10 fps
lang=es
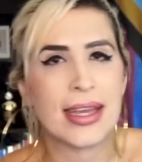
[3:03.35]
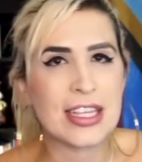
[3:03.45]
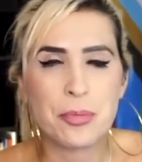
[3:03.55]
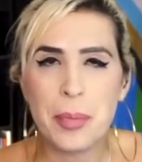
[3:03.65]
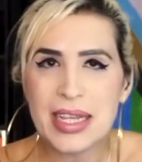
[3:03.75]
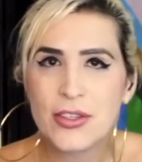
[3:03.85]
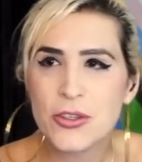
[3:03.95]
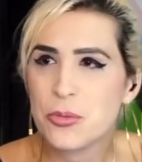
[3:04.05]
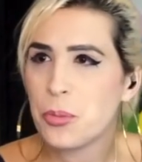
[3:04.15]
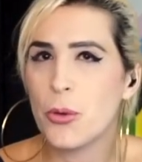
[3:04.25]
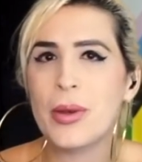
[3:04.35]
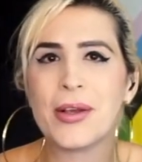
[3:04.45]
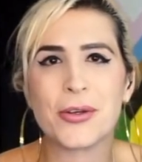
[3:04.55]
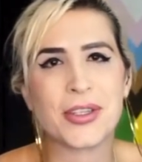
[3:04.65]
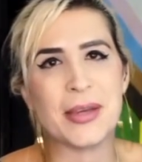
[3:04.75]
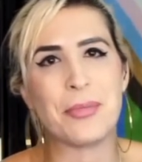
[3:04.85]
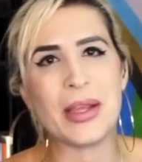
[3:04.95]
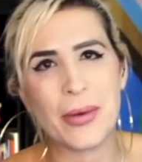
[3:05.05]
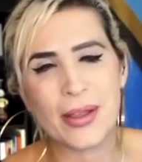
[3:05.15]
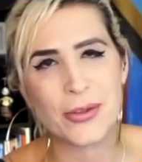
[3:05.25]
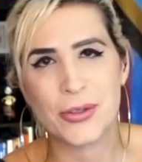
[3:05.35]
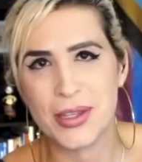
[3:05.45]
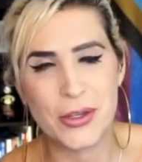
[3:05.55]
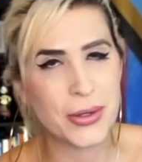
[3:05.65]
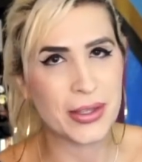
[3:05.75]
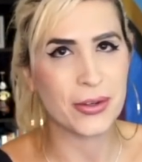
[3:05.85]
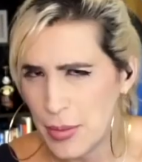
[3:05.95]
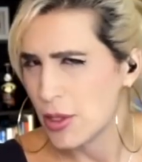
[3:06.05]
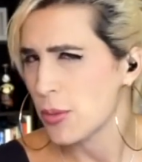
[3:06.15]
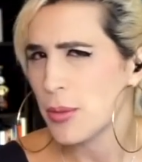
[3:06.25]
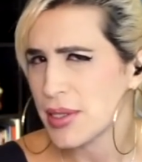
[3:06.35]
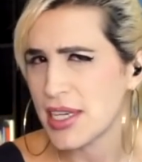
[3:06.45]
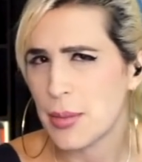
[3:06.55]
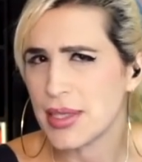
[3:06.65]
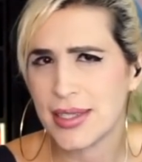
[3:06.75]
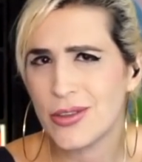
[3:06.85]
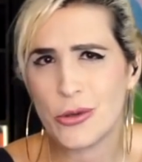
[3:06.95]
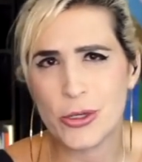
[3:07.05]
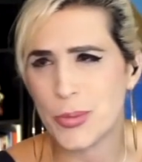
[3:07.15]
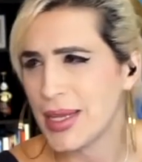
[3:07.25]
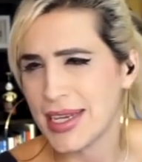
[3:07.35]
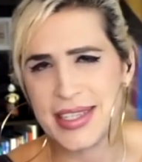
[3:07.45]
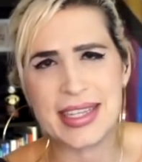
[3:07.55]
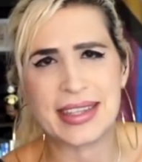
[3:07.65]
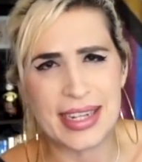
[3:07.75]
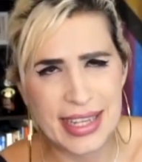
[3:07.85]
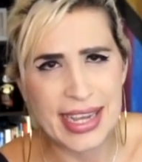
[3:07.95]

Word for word: espacios públicos y privados donde yo entro y me topo básicamente haciendo un cosplay accidental de